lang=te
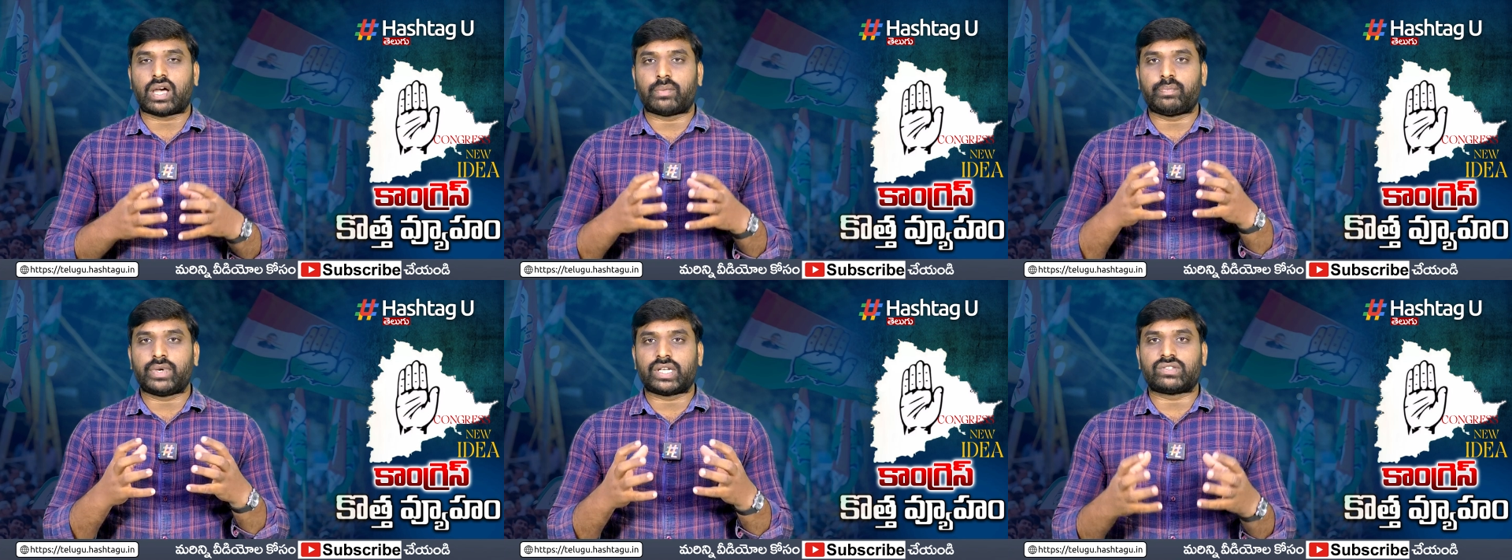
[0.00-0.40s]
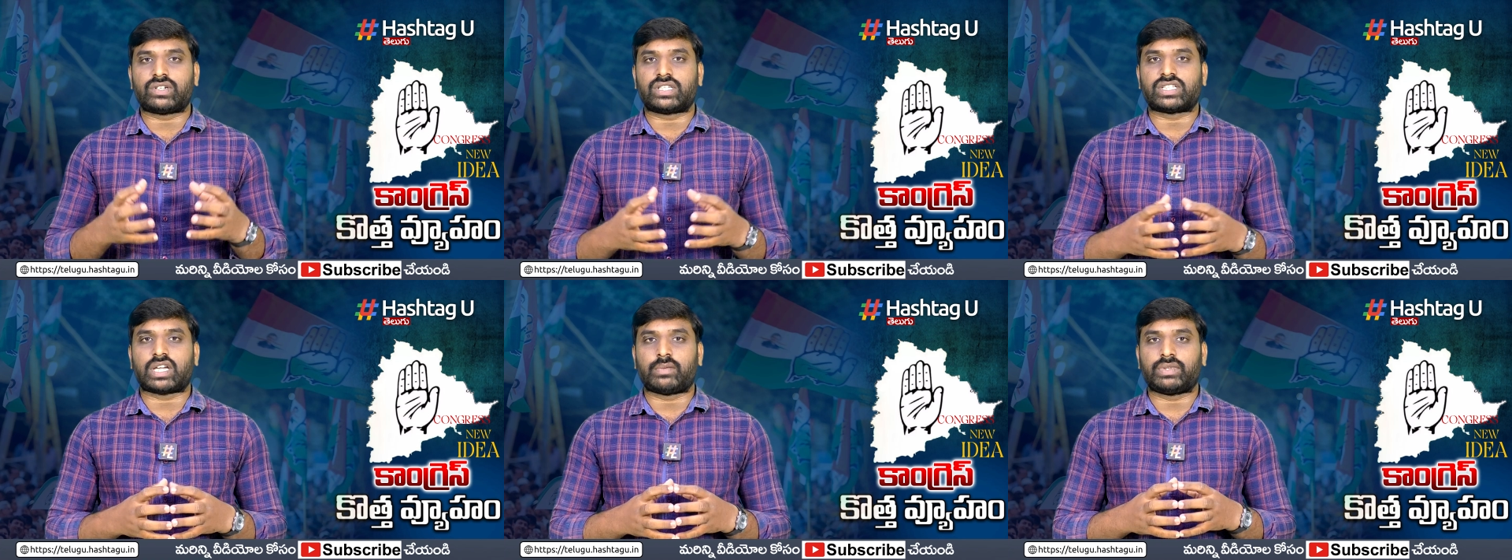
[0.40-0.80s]

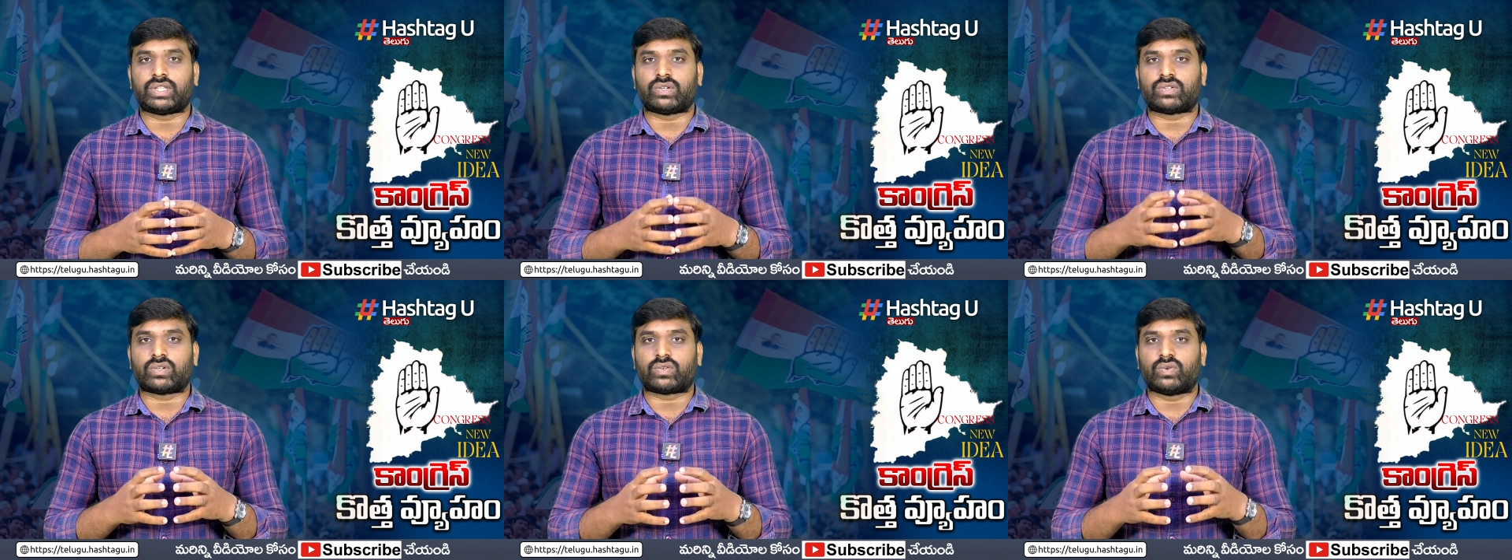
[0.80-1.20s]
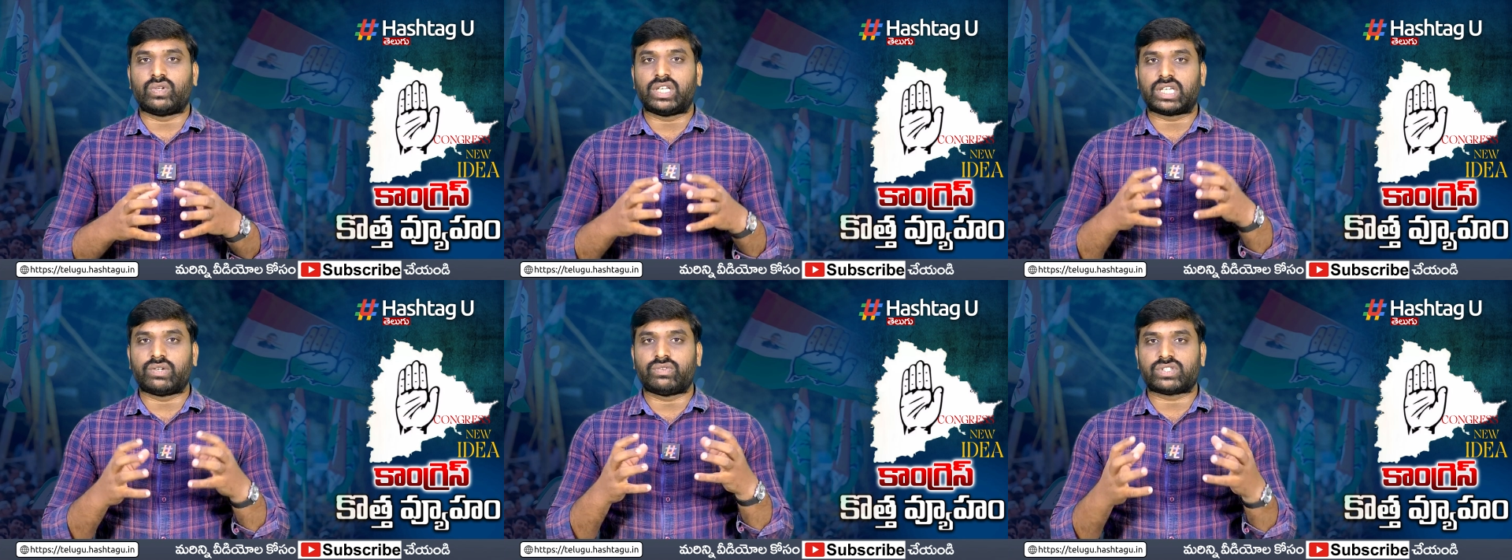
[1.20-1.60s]
అభ్యర్థుల జాబితా ఒక
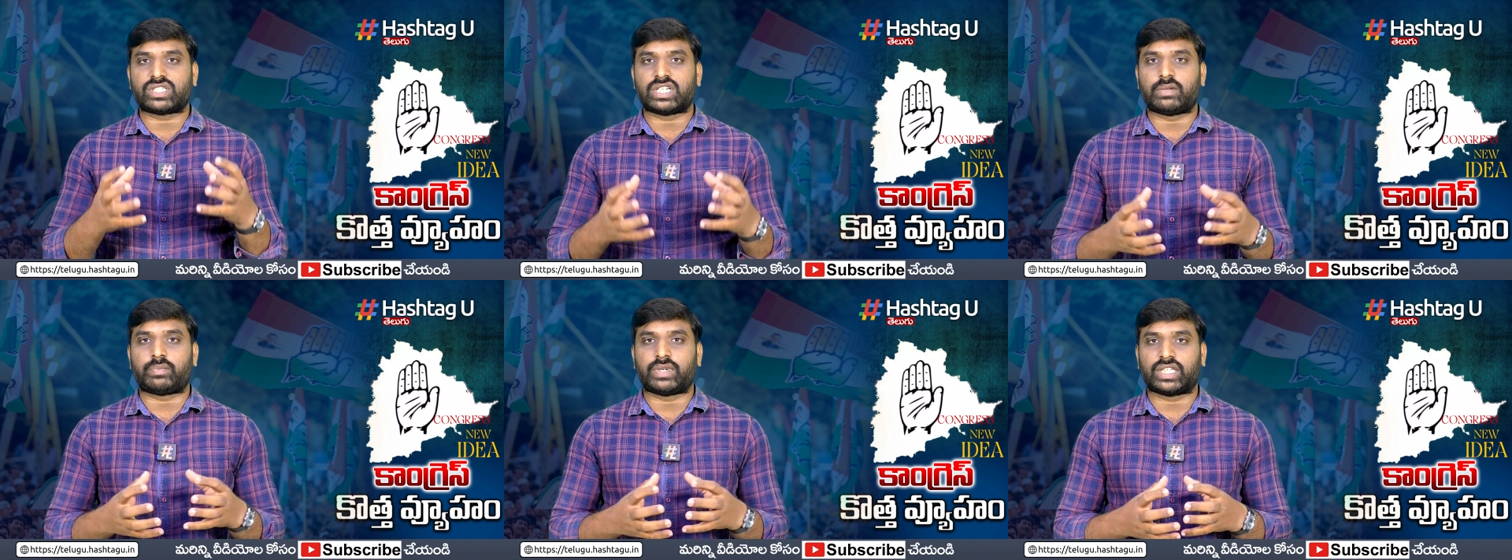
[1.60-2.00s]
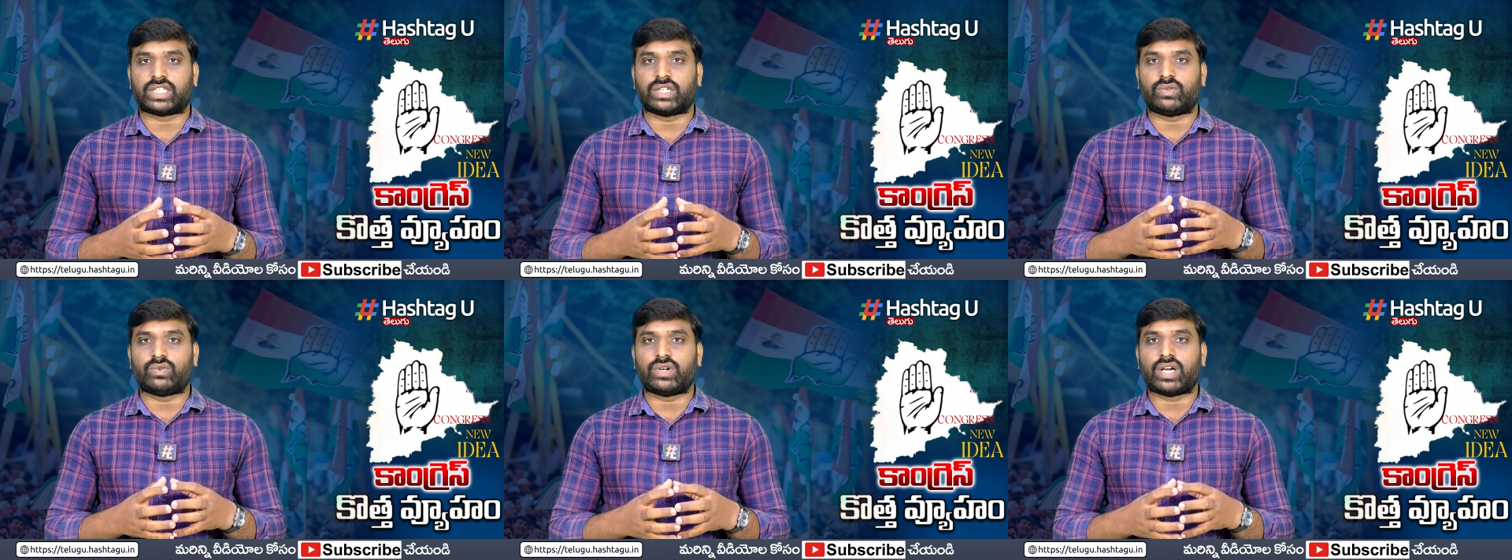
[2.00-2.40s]
కొలిక్కి
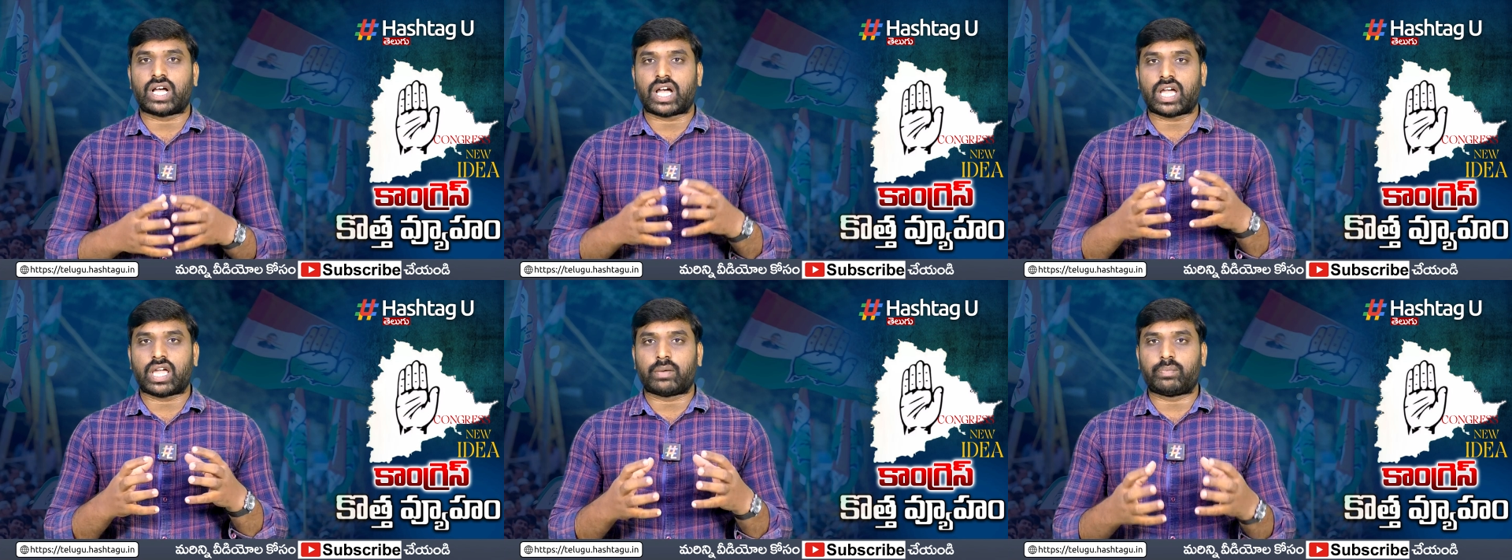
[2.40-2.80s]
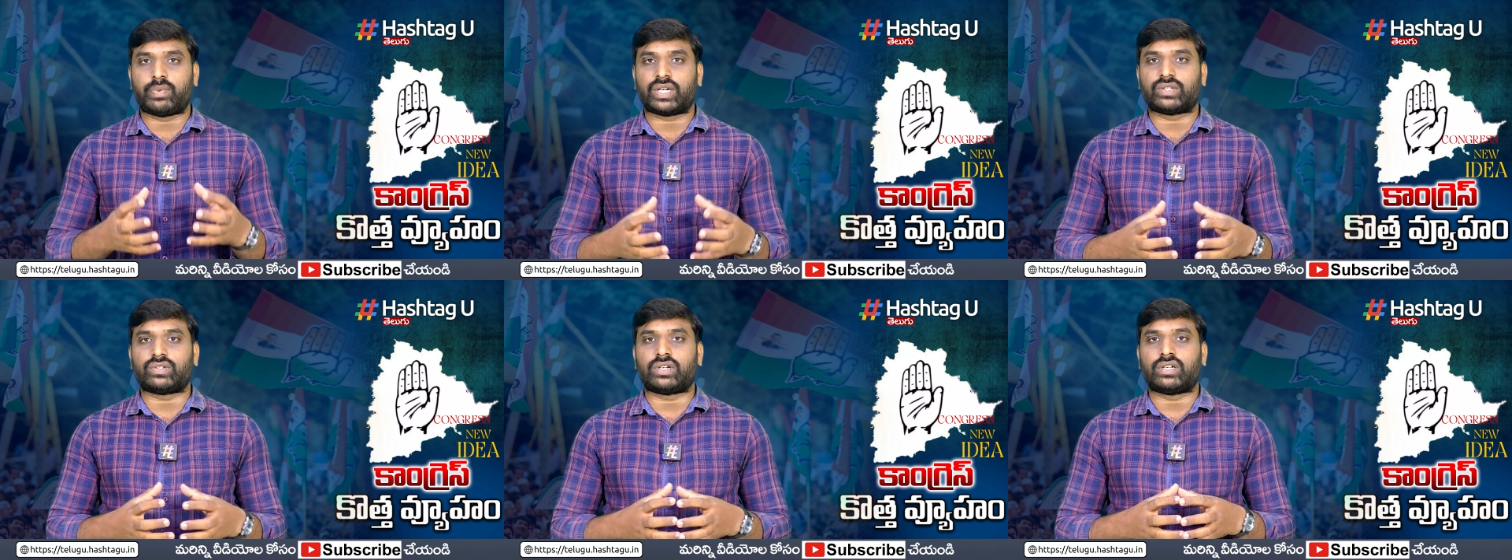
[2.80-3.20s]
వచ్చినప్పటికీ కూడా ఆ
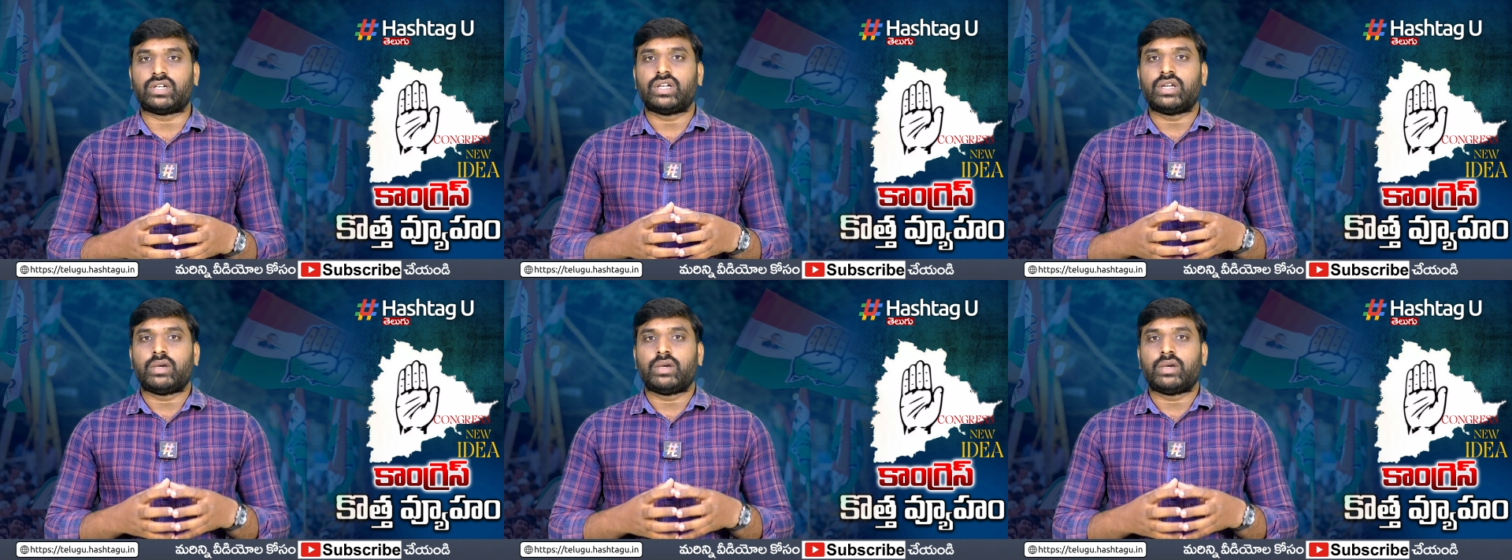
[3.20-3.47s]
అభ్యర్థుల